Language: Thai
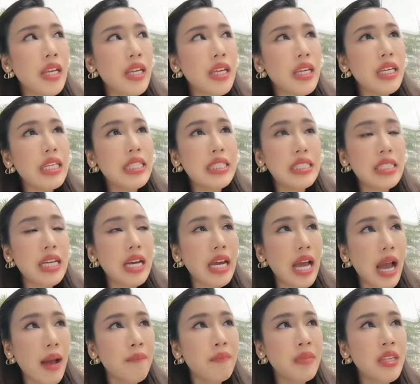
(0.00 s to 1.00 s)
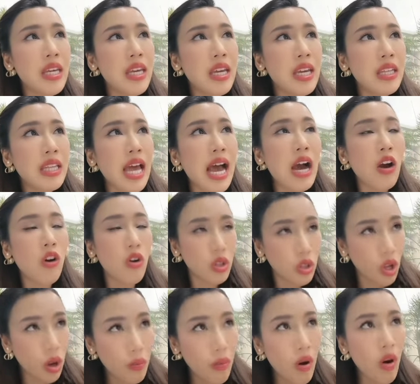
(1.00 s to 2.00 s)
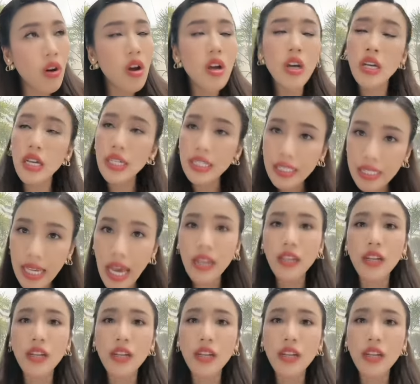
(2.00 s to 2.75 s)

เป็นกิจกรรมที่ทางกทมก็เคย